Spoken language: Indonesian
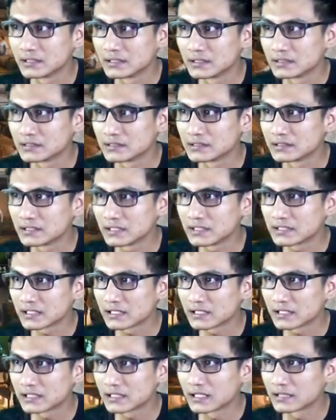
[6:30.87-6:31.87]
di sini kita
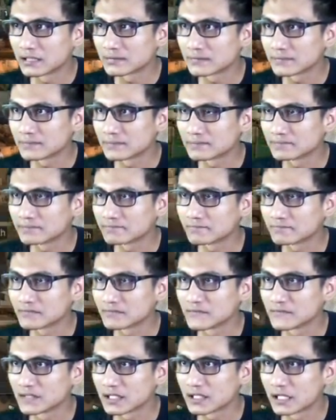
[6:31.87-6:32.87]
lihat
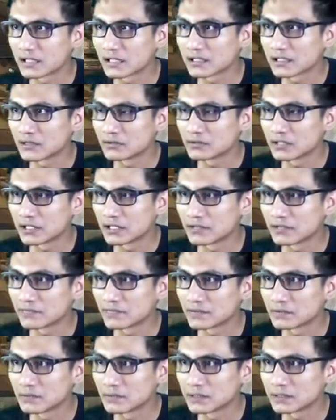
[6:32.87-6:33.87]
karena udah
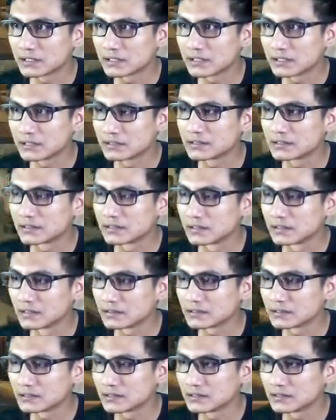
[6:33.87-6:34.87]
level 23
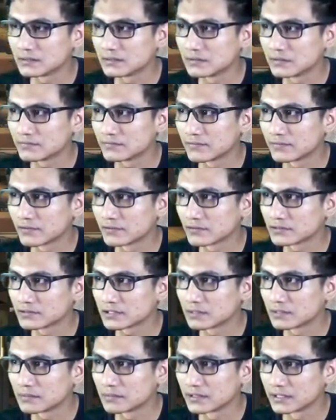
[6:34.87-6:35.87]
jadi gue fokus ke
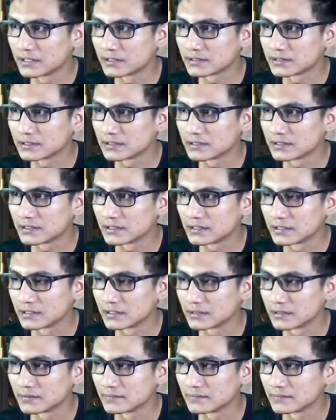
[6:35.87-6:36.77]
bagian sini